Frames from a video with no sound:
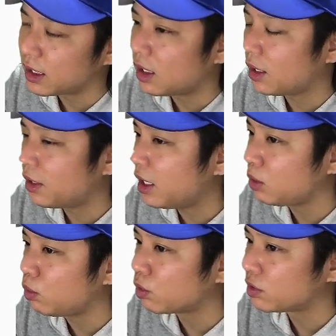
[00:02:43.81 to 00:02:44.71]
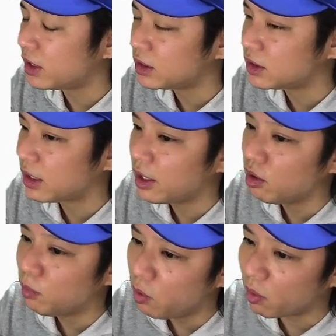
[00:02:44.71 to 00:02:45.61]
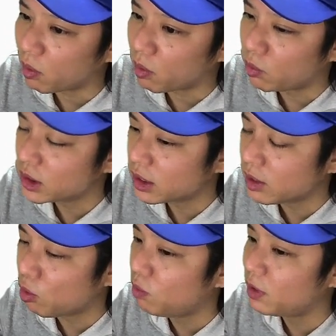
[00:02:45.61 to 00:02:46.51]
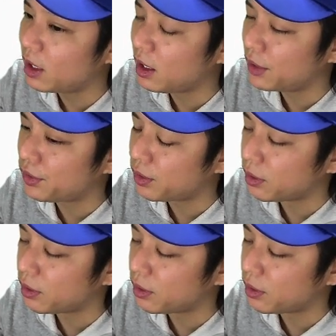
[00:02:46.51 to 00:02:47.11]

なかなかない投手ですけれどもこの先ホームランが、